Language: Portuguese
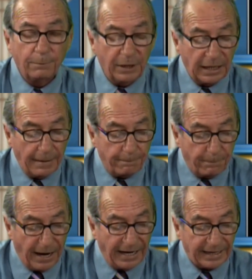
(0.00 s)
pela
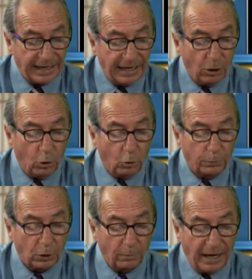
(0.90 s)
paga ou
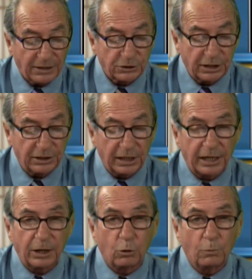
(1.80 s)
promessa de
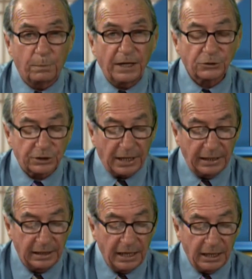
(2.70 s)
recompensa